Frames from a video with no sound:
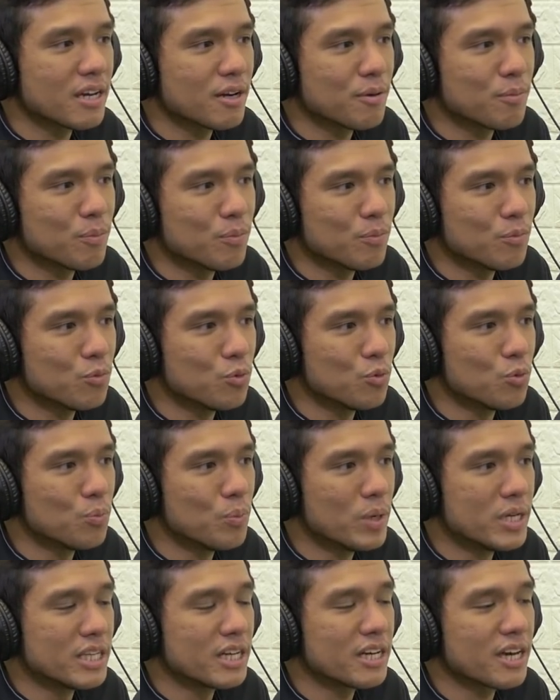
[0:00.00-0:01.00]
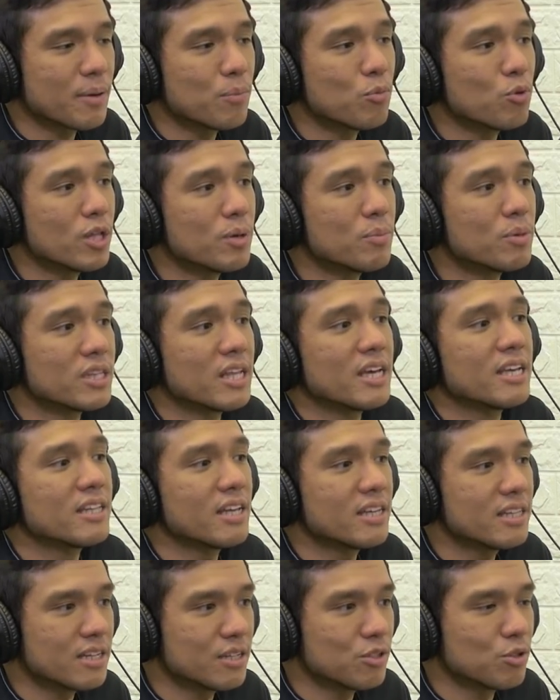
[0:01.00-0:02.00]
yang banyak yang mulai
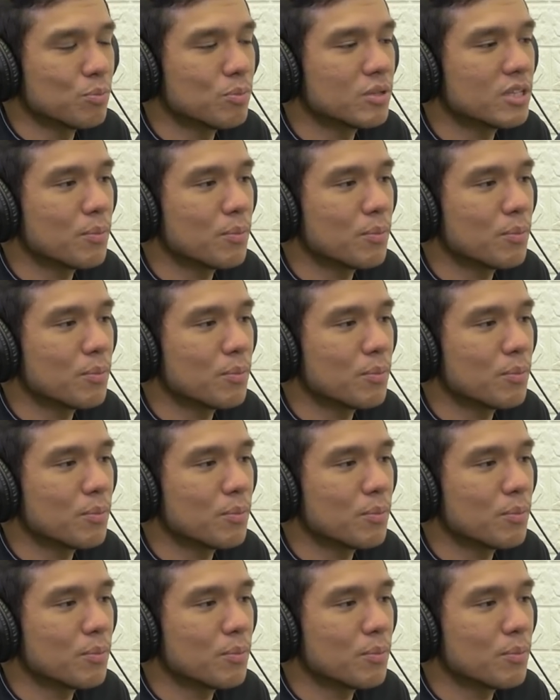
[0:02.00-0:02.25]
bertanya-tanya gitu.